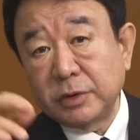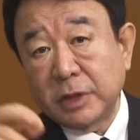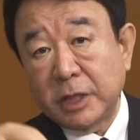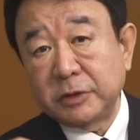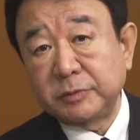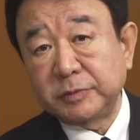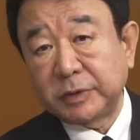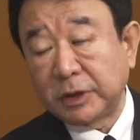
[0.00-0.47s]
ル
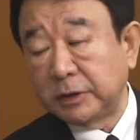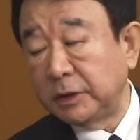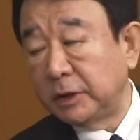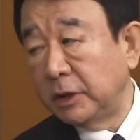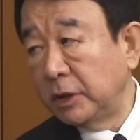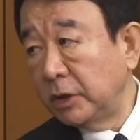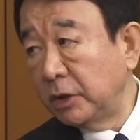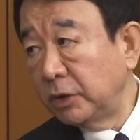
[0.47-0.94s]
入るみたいに
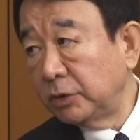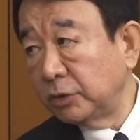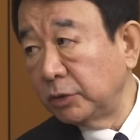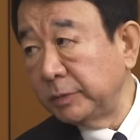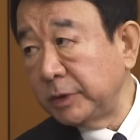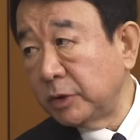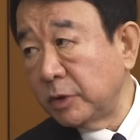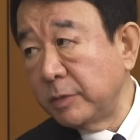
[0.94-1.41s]

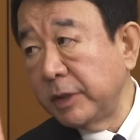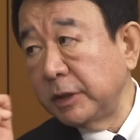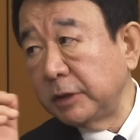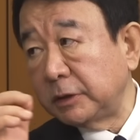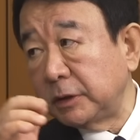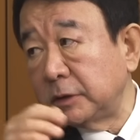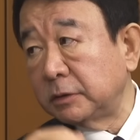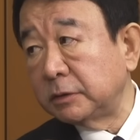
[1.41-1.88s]
飲み込まれ
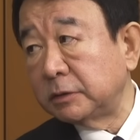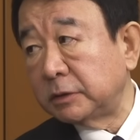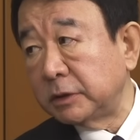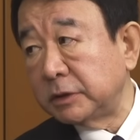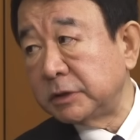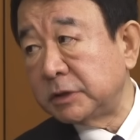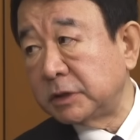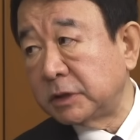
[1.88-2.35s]
ていくっ
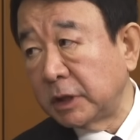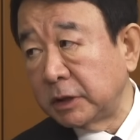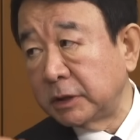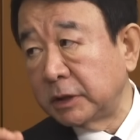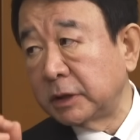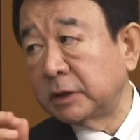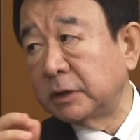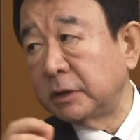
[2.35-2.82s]
ていう事態
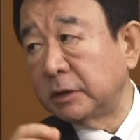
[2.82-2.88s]
になって